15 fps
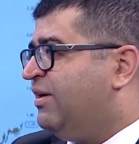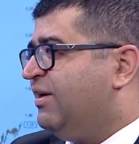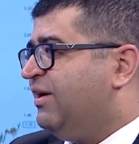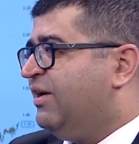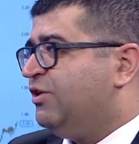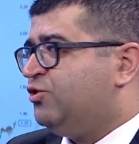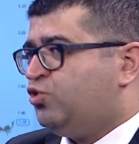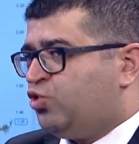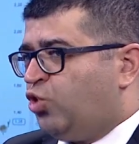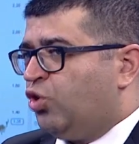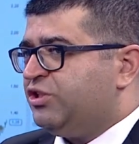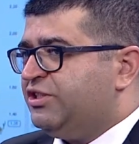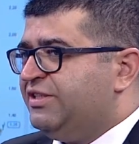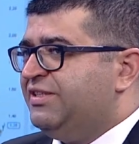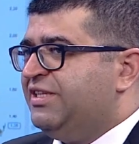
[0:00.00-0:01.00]
e,
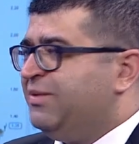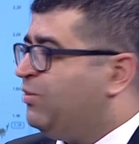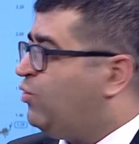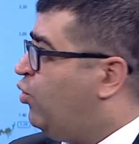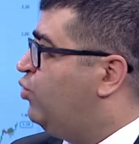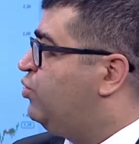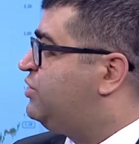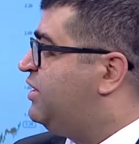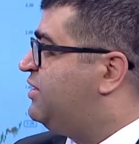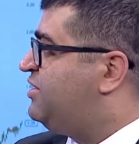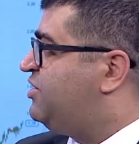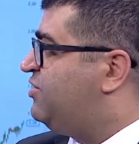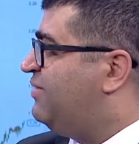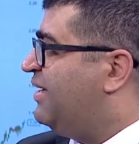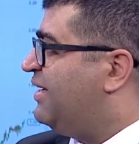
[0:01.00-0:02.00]
çok ciddi bir konut
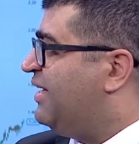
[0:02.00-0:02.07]
satışı var.